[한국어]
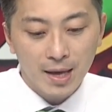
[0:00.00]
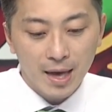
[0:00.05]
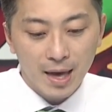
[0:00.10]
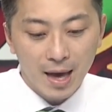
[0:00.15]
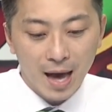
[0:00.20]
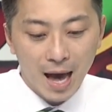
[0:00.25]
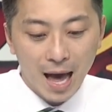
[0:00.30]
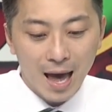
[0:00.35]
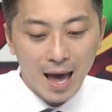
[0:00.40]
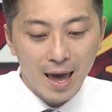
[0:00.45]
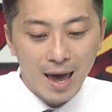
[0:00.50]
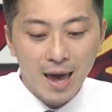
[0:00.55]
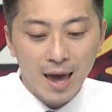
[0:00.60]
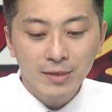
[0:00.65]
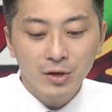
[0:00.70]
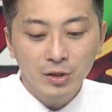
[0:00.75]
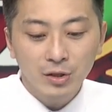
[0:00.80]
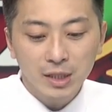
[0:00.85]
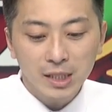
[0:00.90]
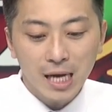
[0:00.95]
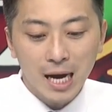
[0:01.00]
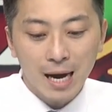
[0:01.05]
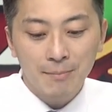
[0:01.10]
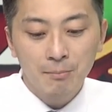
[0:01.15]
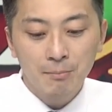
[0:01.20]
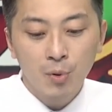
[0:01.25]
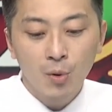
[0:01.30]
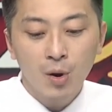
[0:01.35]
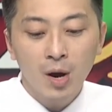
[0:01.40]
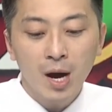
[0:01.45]
아, 에너지
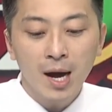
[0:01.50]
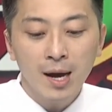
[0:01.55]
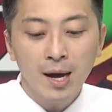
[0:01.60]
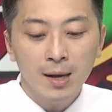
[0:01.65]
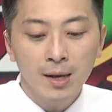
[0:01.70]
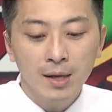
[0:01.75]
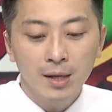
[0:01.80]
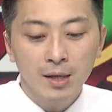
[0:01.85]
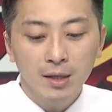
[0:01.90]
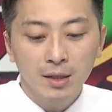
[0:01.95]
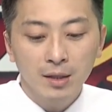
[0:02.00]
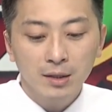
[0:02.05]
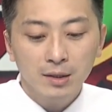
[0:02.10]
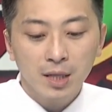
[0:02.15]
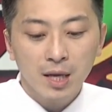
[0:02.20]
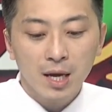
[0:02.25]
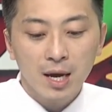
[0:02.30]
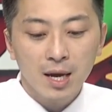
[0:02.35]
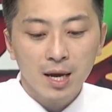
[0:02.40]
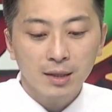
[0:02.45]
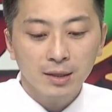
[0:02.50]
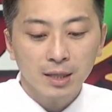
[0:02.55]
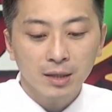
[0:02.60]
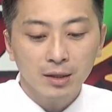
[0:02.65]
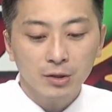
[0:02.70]
안보가 새